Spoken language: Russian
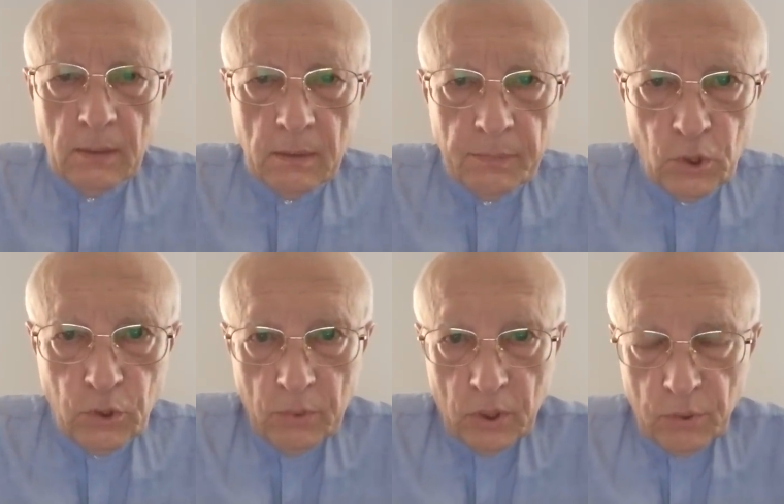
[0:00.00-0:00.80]
Э,
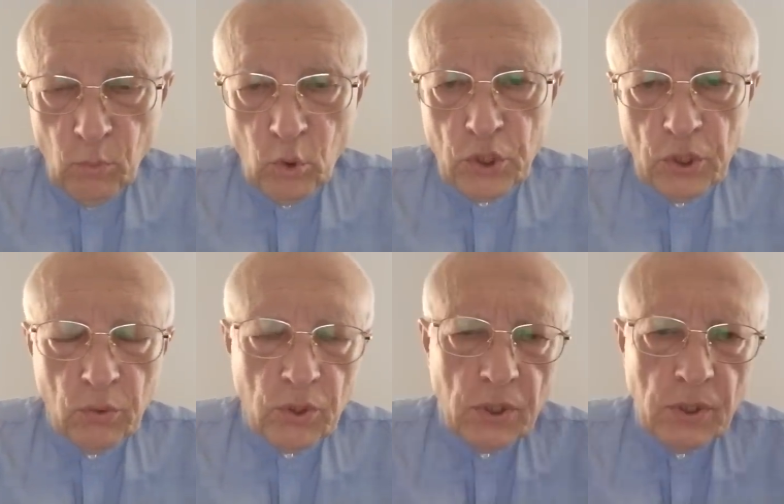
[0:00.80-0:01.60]
причем это ж
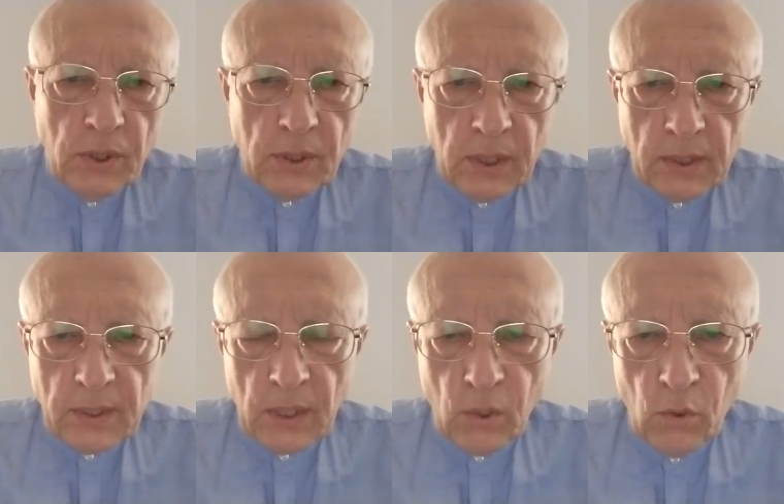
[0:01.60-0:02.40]
мощные очень нитки
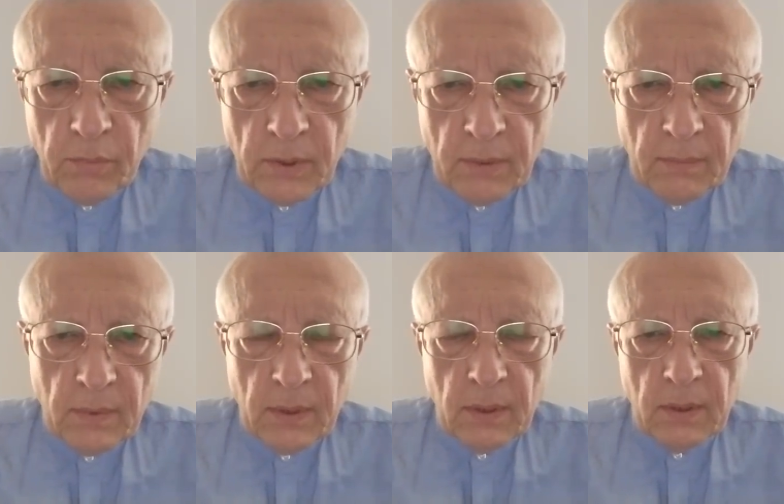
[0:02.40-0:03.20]
с
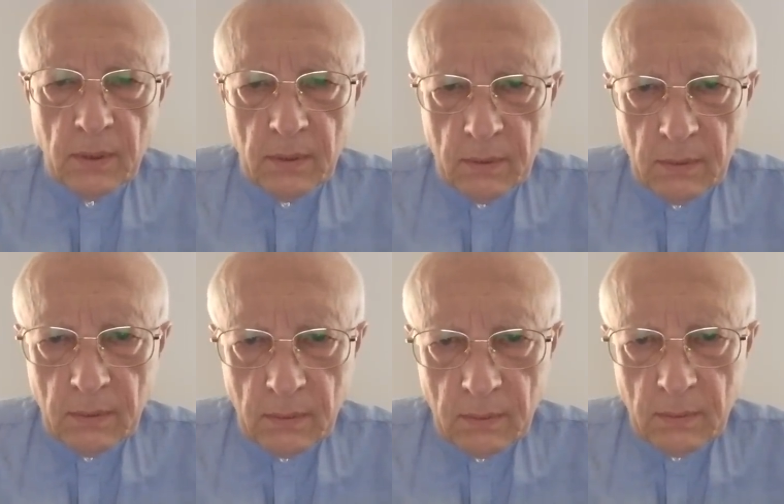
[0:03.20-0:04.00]
огромным
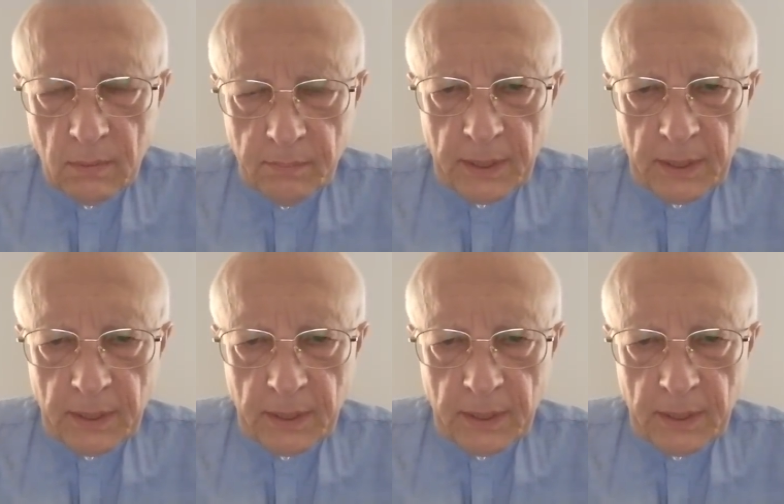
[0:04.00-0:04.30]
э,